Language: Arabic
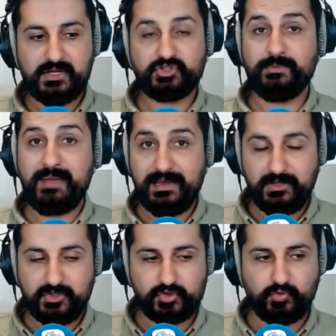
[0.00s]

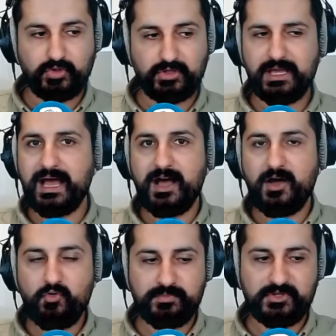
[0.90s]
شمالي سوريا
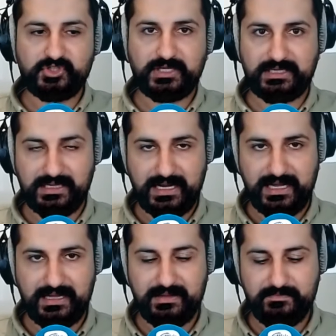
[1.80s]
أو بشكل
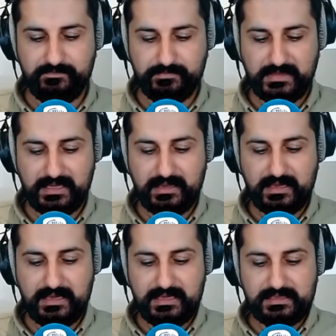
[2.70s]
عام
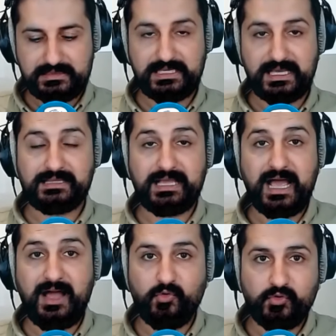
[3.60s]

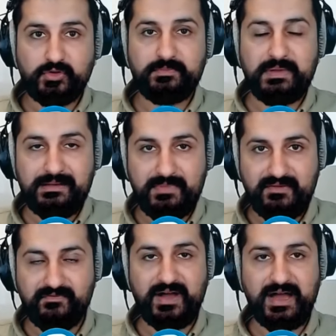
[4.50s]
ستعود
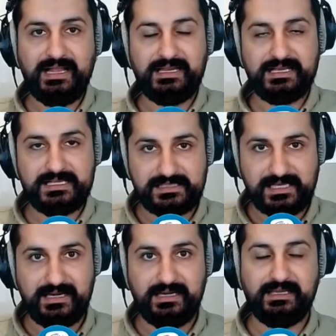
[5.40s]
بالمنفعة
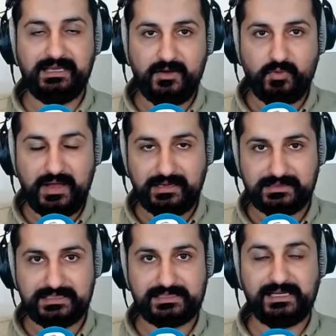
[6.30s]
الإنسانية
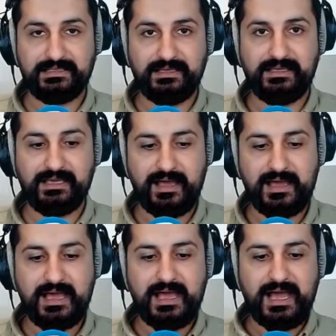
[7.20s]
والاقتصادية
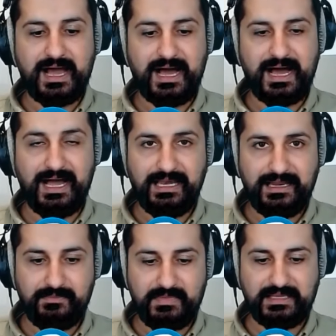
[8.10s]
على
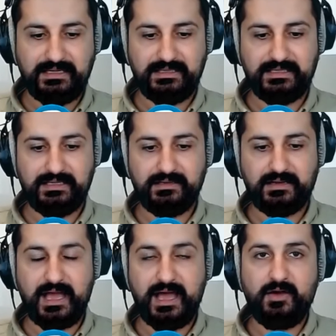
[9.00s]
المدنيين
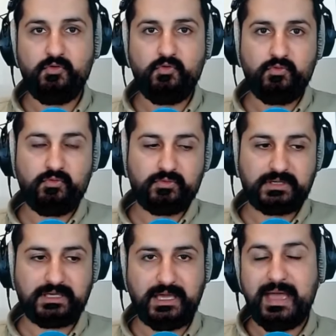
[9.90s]
أو
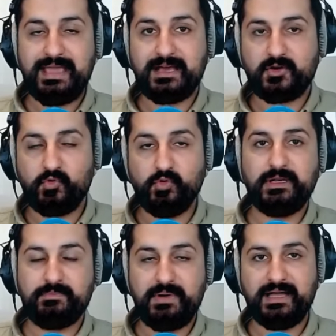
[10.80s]
كما يقول
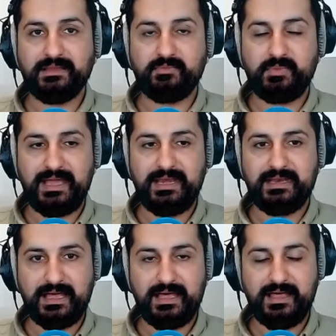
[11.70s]
البعض
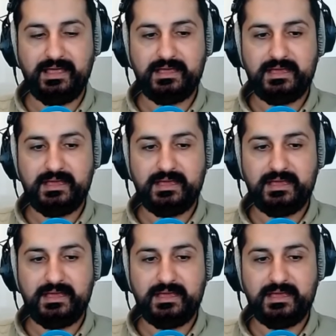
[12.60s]
بأنها